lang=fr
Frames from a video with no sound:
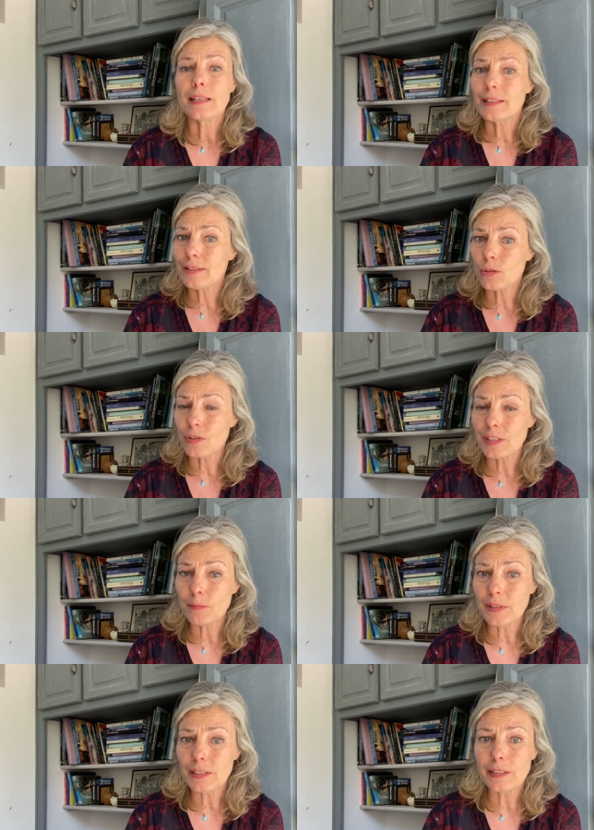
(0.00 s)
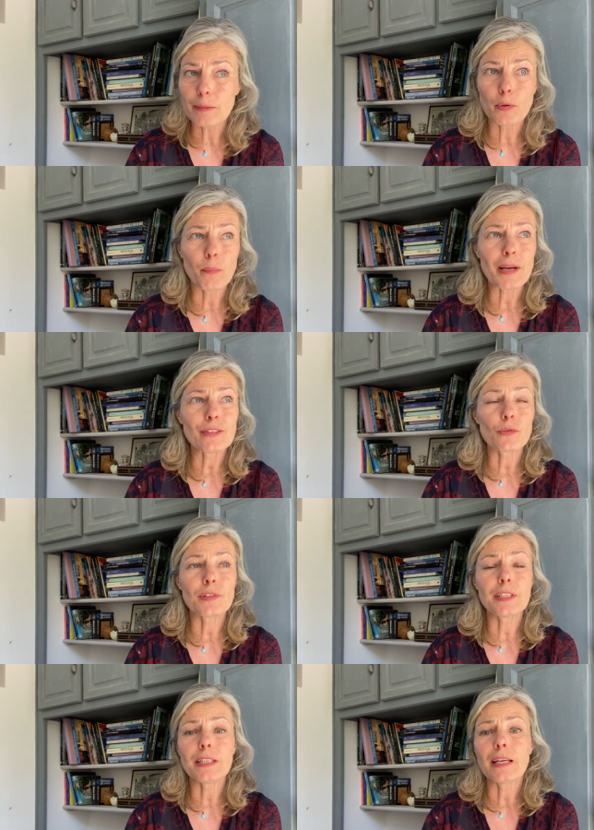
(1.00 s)
cette sensibilité, pour ne pas
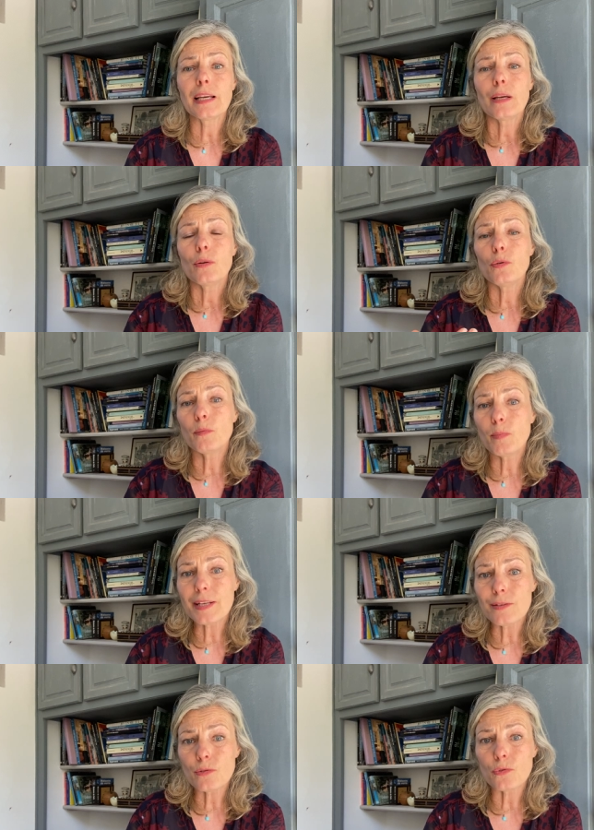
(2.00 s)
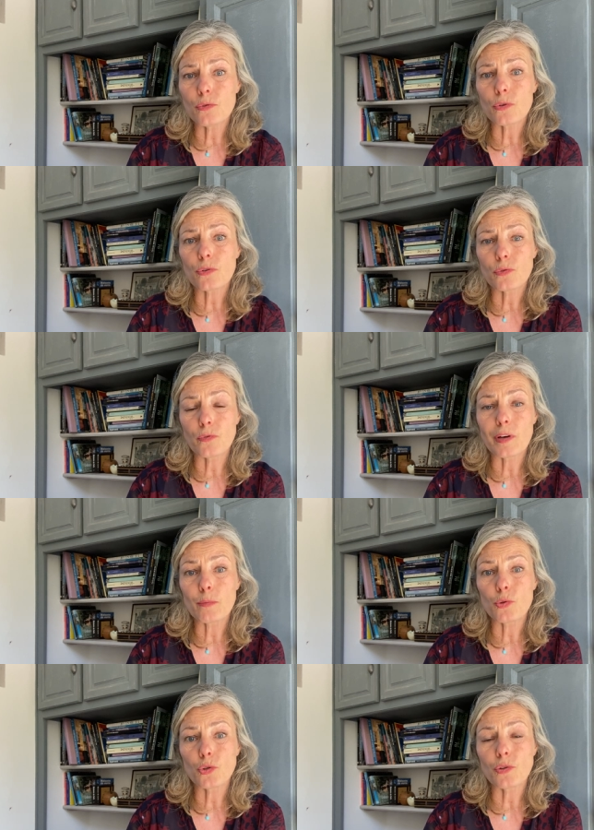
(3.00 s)
sentir une blessure souvent
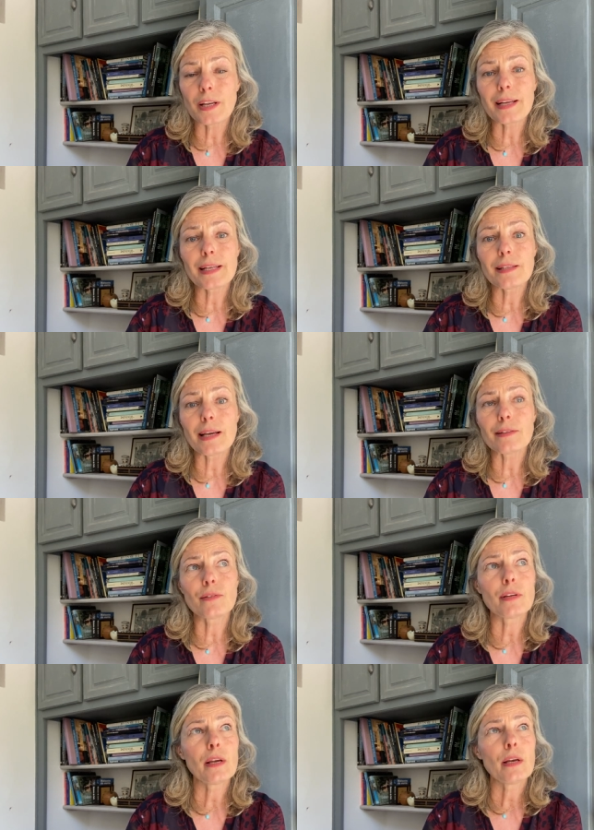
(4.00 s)
émotionnelle qui date